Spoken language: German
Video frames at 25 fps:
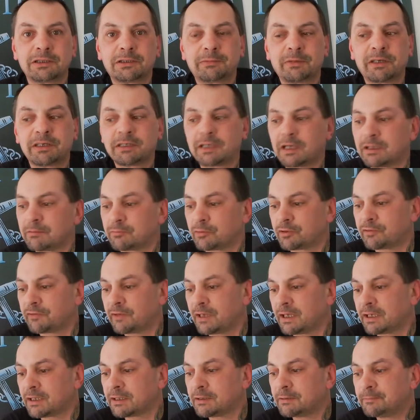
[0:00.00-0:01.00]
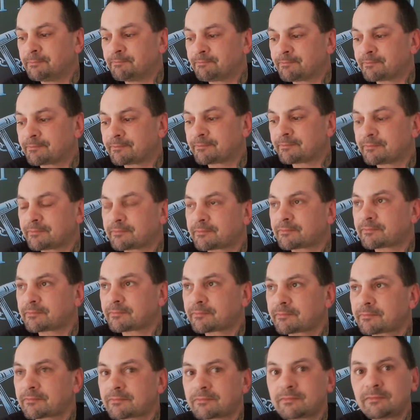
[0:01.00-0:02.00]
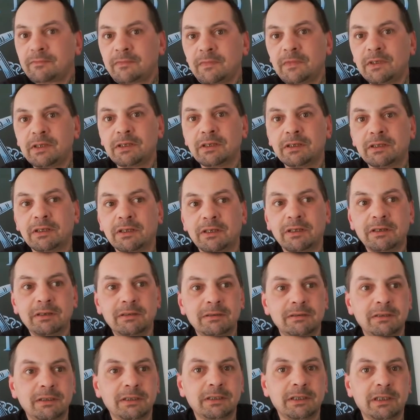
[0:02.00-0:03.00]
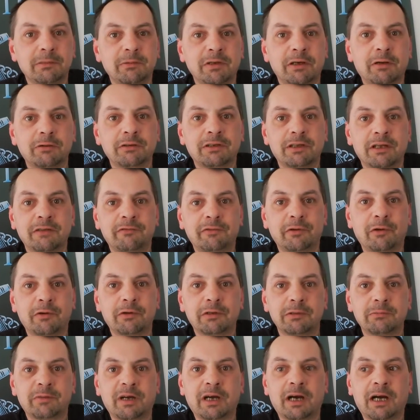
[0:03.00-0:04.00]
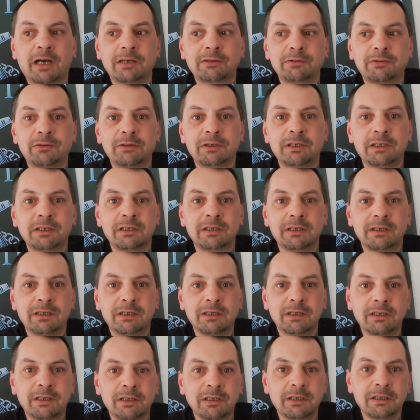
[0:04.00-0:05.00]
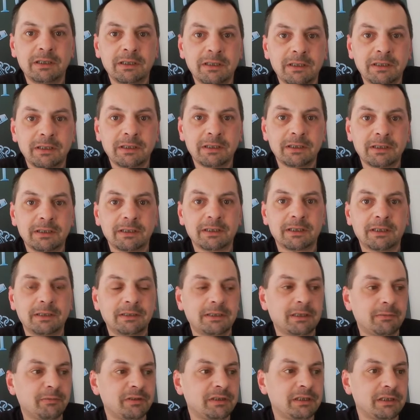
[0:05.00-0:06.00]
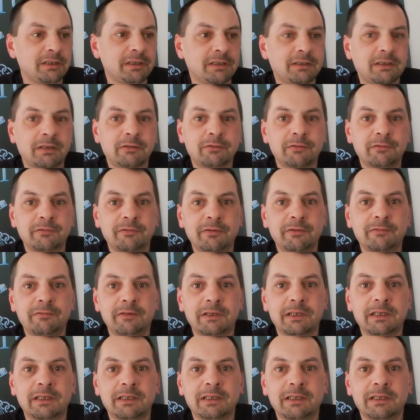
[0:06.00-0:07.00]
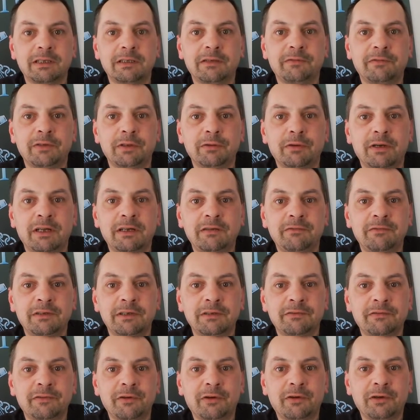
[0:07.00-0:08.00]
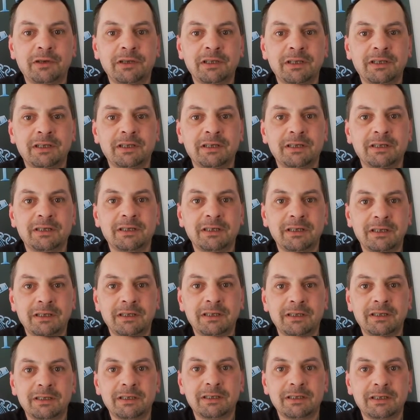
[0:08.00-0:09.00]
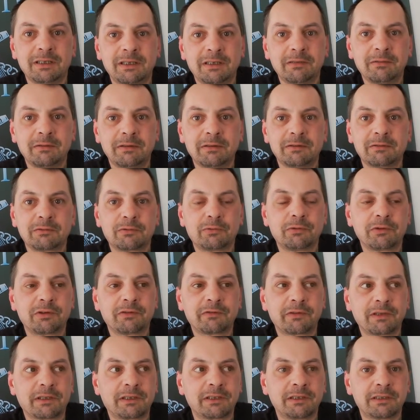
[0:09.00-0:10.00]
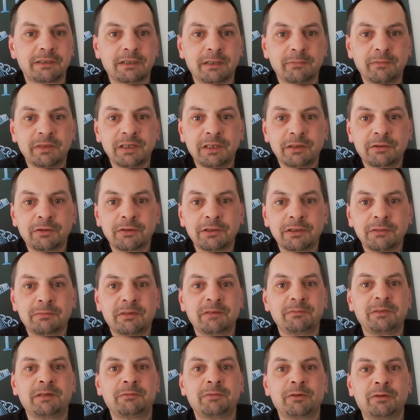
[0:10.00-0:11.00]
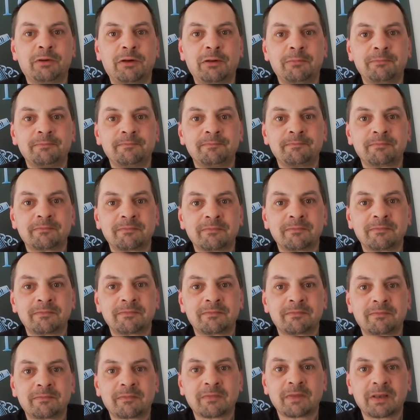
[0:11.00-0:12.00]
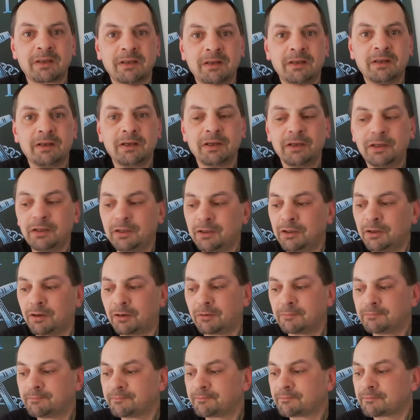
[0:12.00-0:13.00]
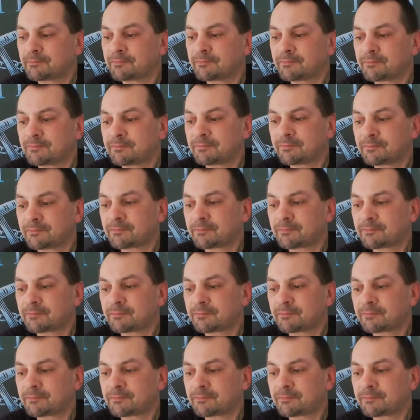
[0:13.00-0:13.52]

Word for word: entspannte Atmosphäre. Schön, schön. Äh, ich nehme ja auch Zeit für eure Beratung, ne, damit jedes Tattoo wirklich individuell wird für euch. Ne, kurzfristige Termine könnt ihr bei mir bekommen. Sehr schön. Ja. Ja.